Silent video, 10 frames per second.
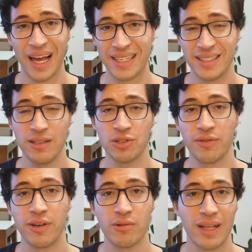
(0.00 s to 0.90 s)
Assim eu já
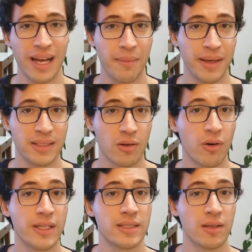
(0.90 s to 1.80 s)
fico na cabeça
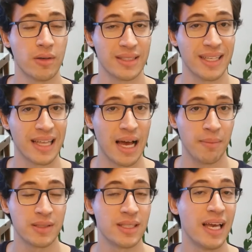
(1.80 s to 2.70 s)
quais são as etapas